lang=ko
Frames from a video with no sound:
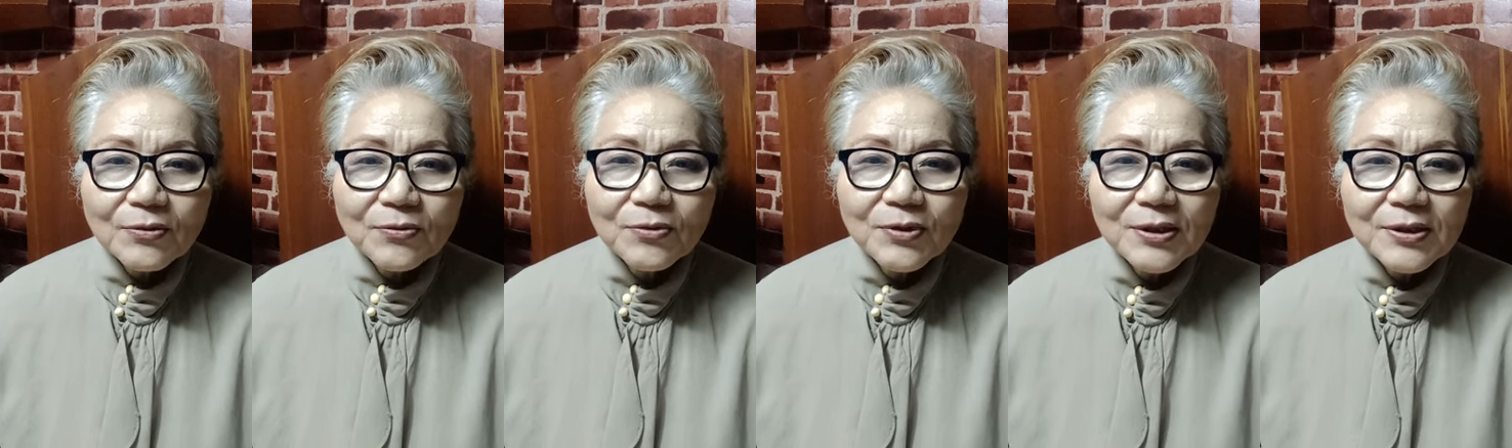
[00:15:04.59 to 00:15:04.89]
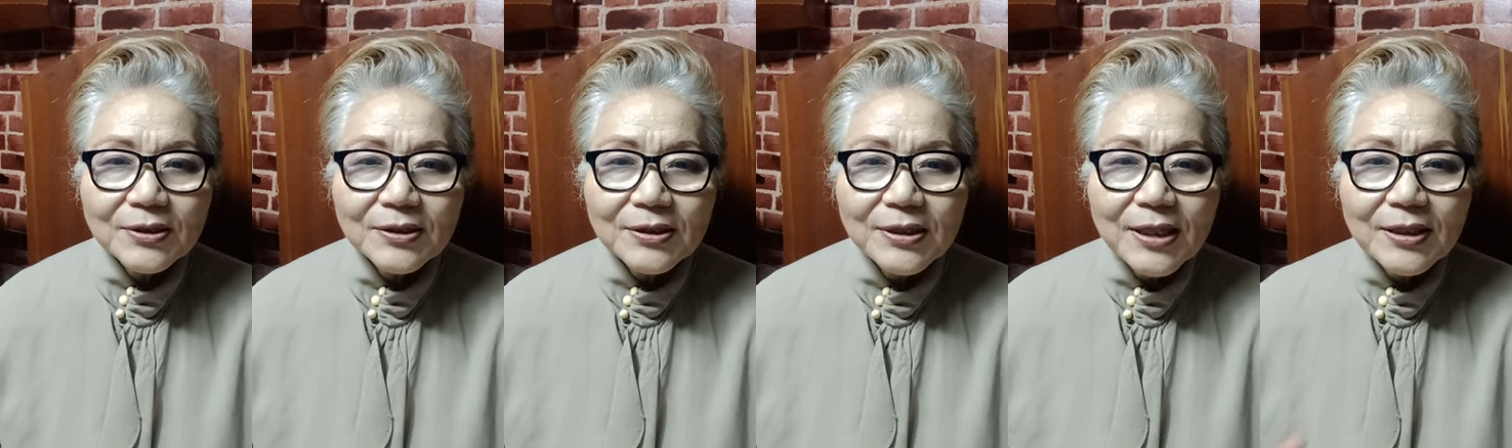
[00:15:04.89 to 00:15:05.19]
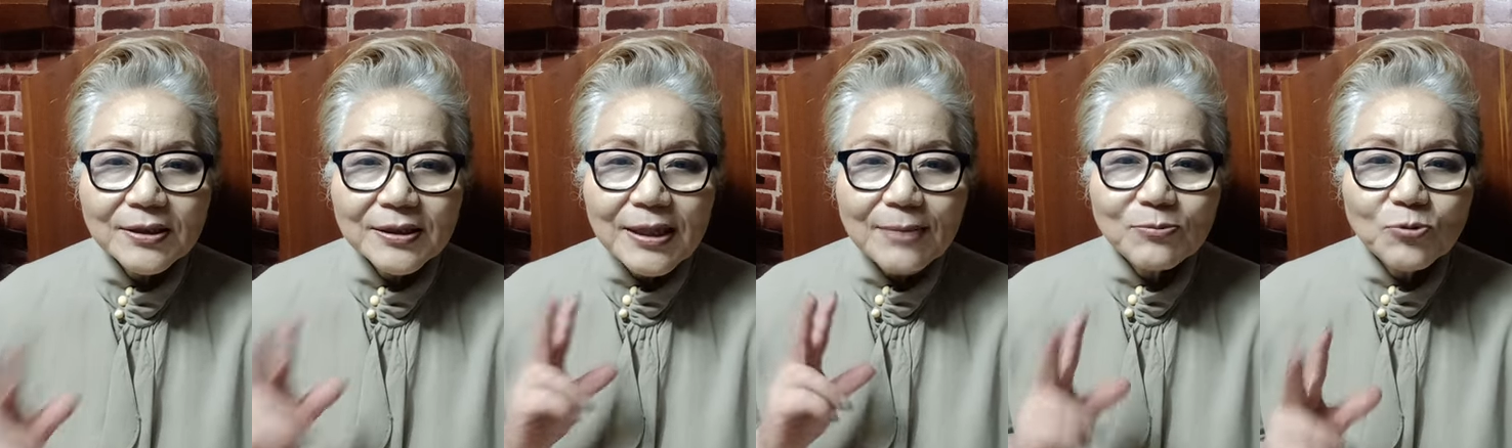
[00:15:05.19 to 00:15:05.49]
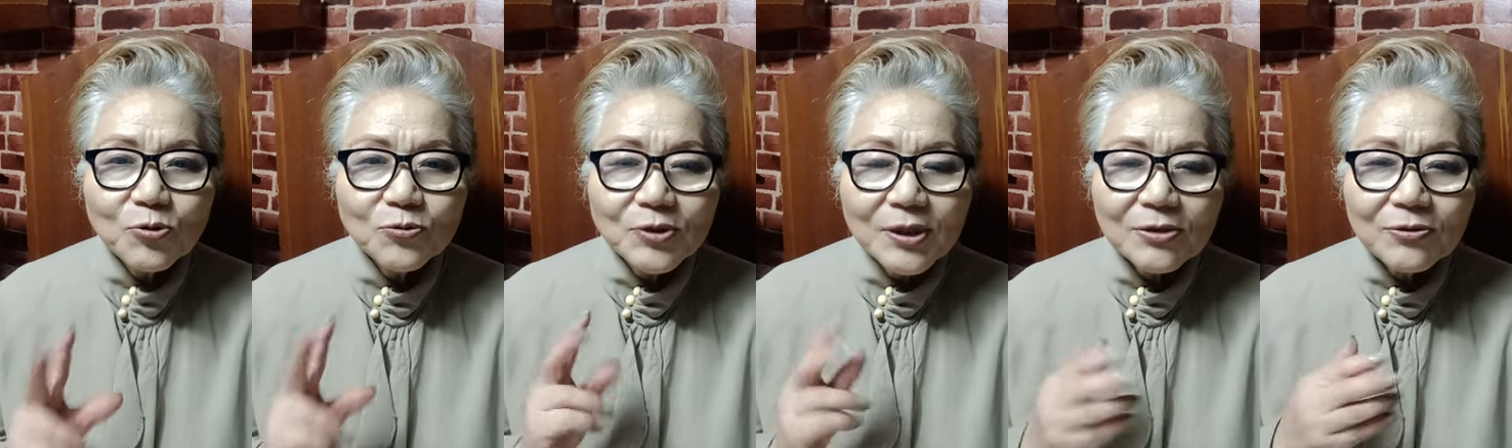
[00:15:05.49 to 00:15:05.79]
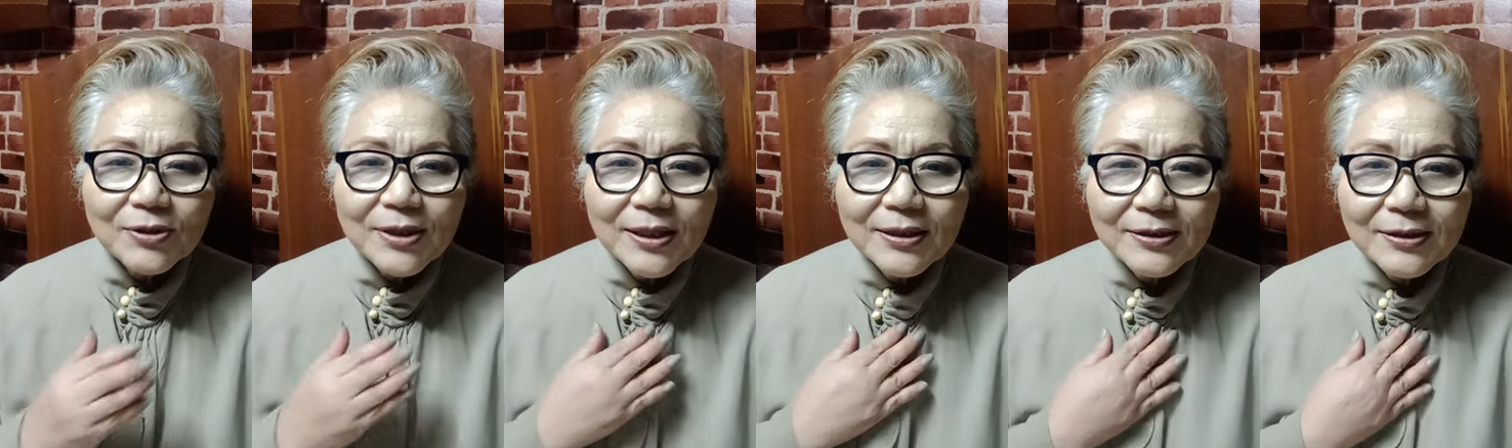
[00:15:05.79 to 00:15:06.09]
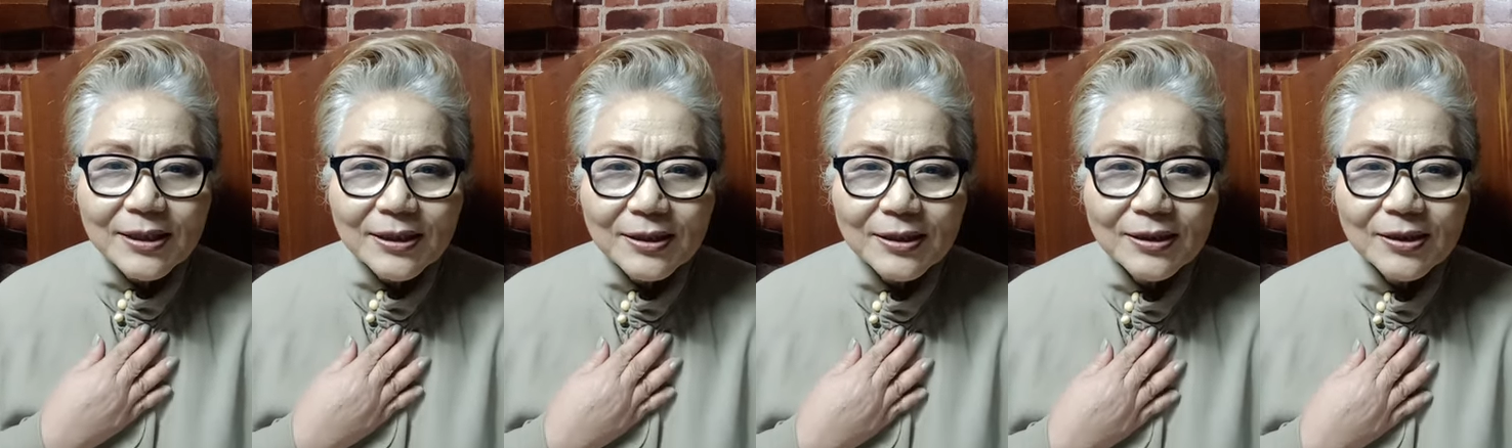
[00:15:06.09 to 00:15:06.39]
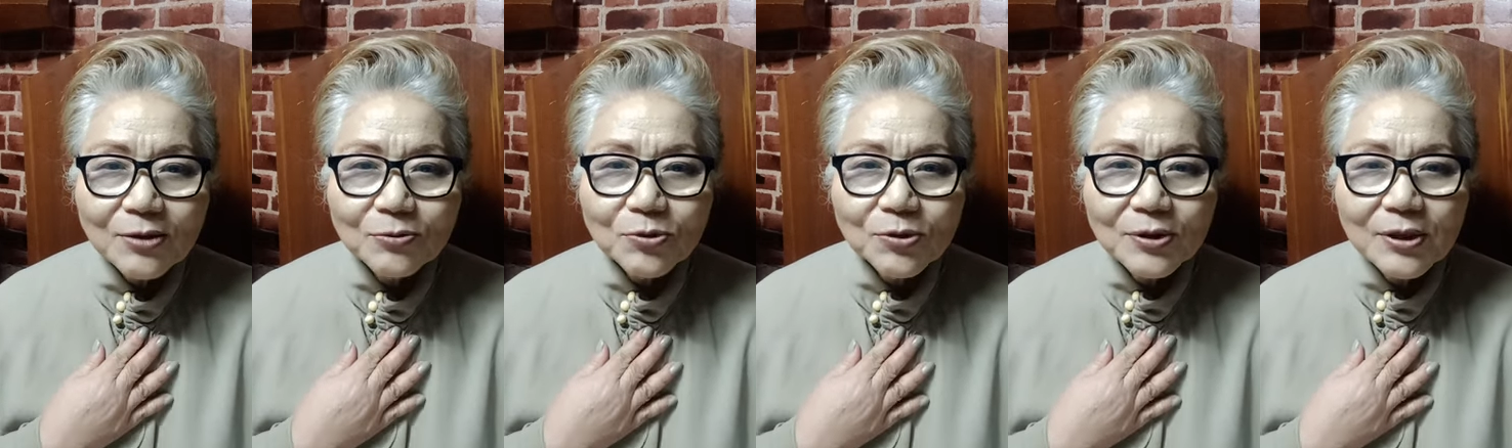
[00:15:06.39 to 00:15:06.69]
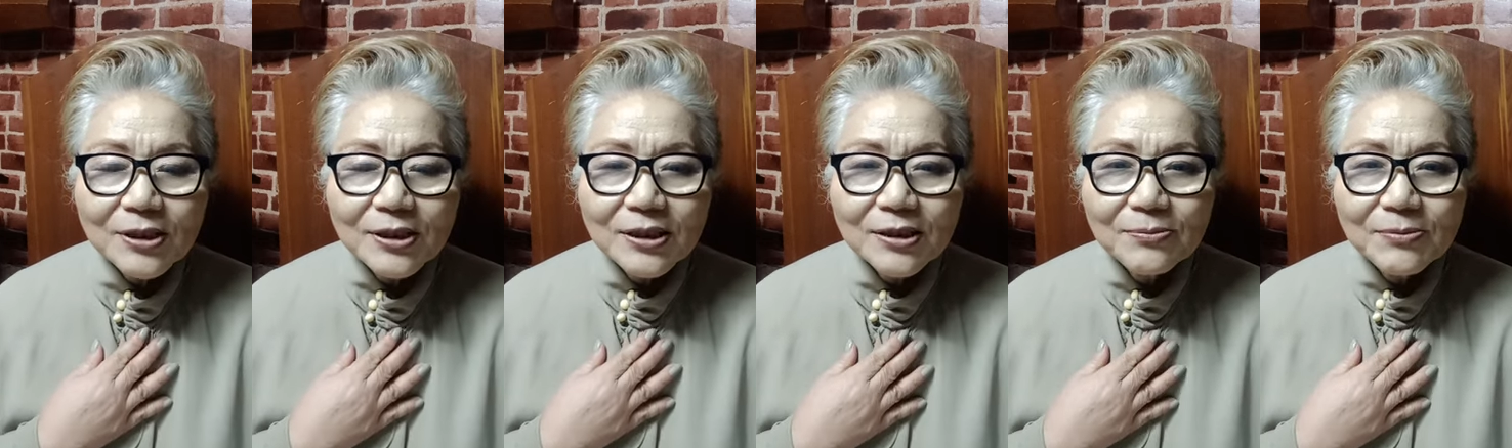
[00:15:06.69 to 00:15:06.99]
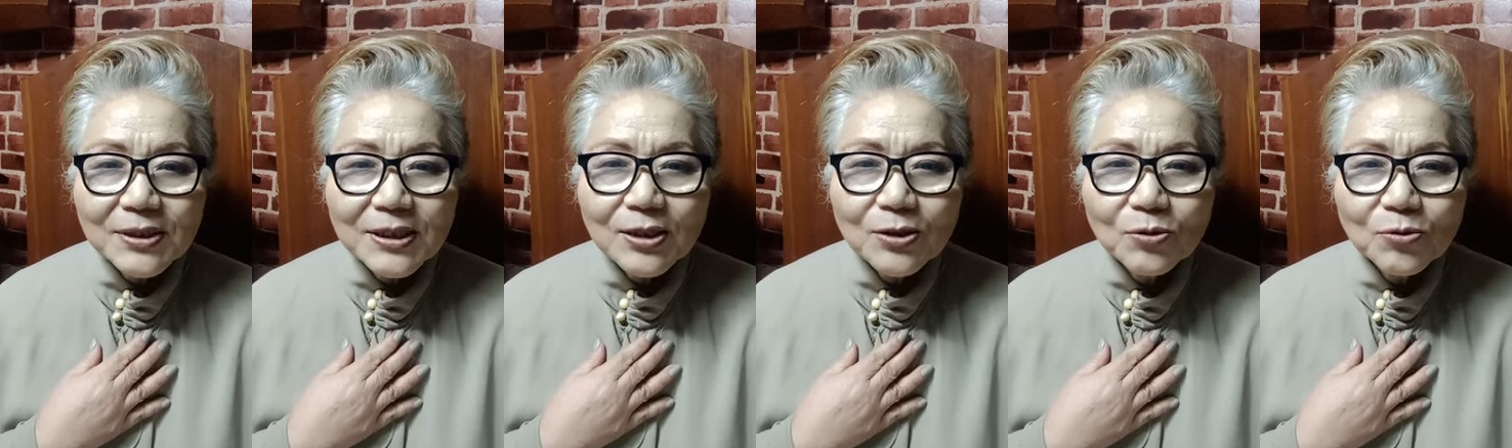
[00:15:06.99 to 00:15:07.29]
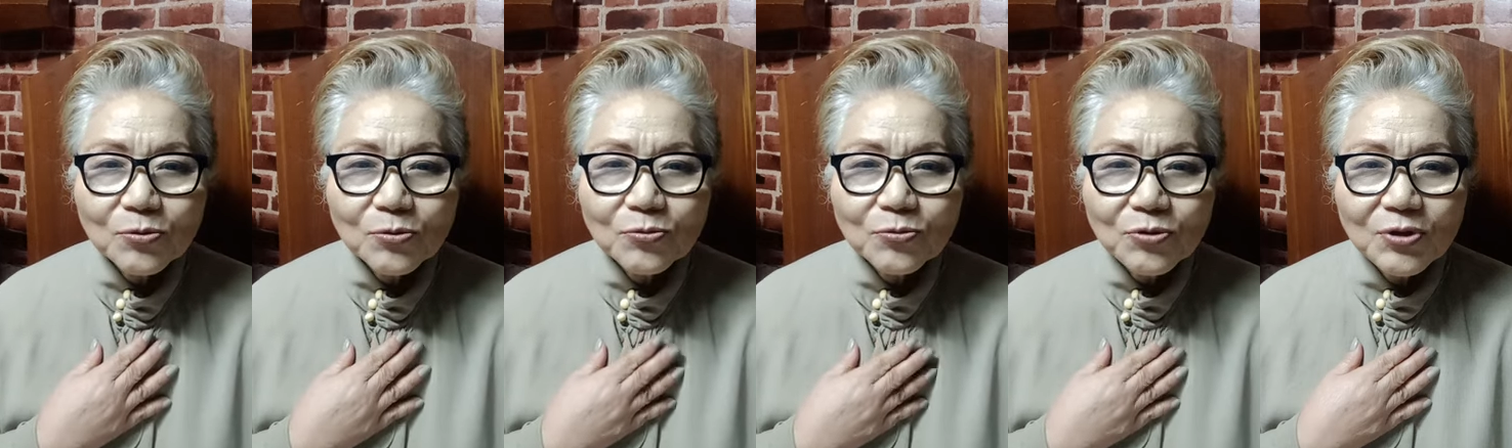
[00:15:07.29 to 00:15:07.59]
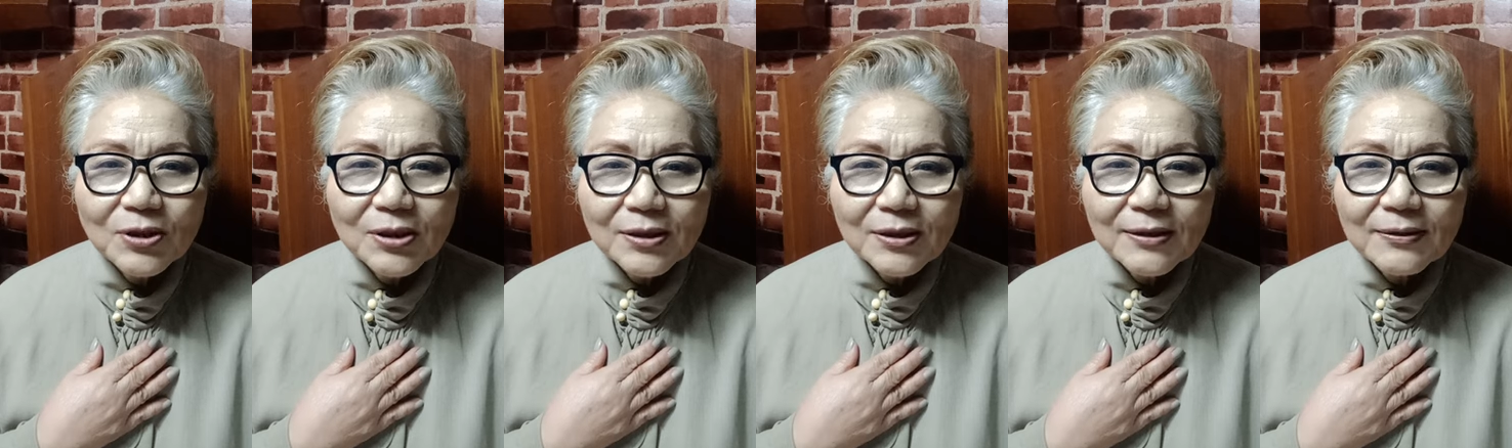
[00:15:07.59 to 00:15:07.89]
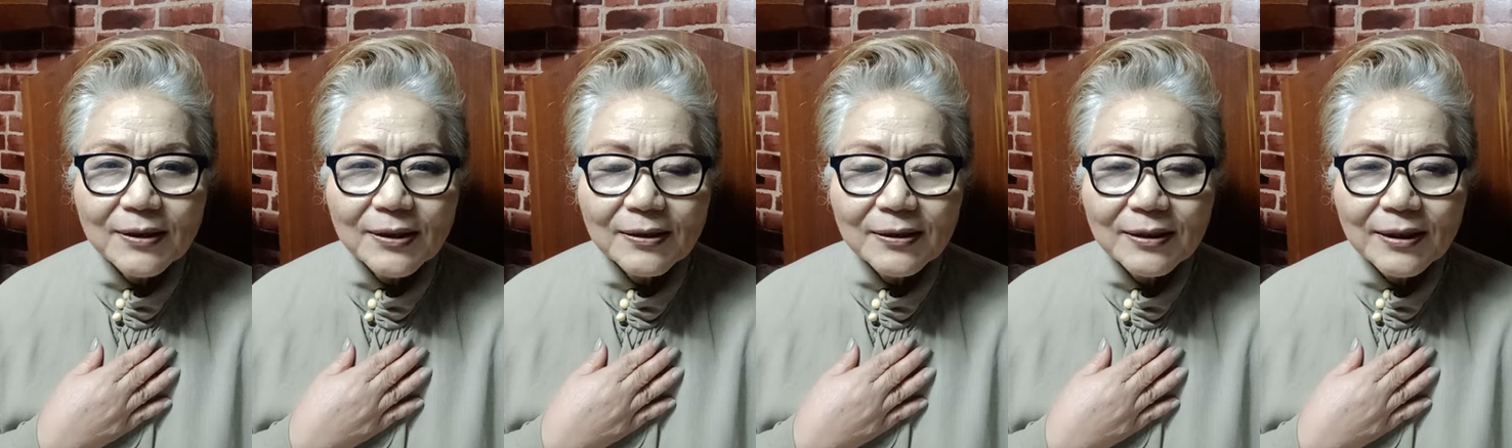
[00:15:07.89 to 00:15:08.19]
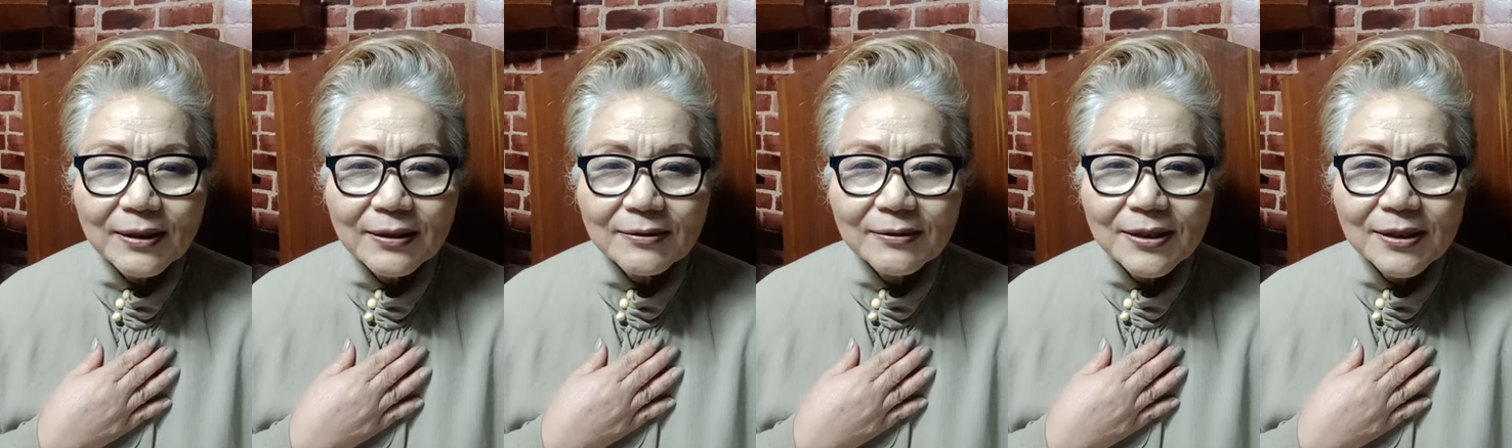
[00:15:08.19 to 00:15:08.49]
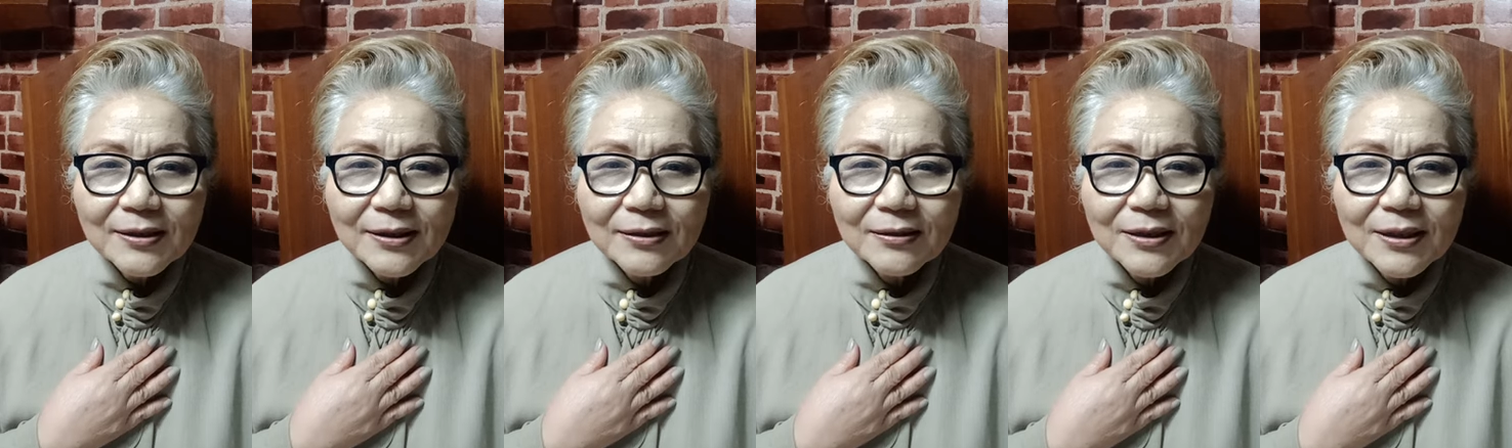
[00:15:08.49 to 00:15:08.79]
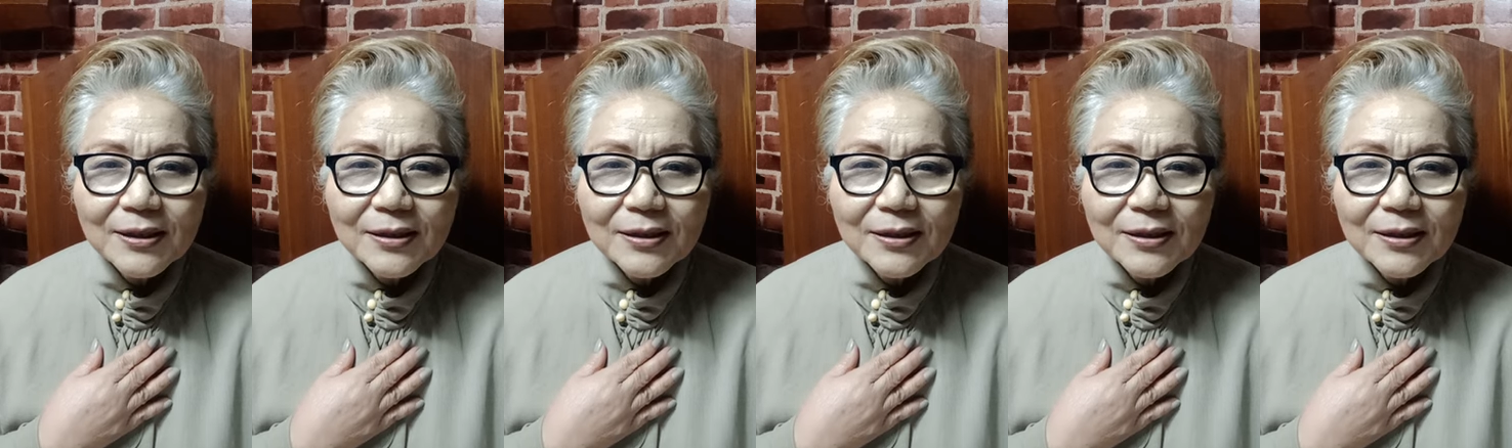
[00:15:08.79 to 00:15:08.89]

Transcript: 우리 세, 삼총사로 굉장히 서로 열심히 기독군인들인데 굉장히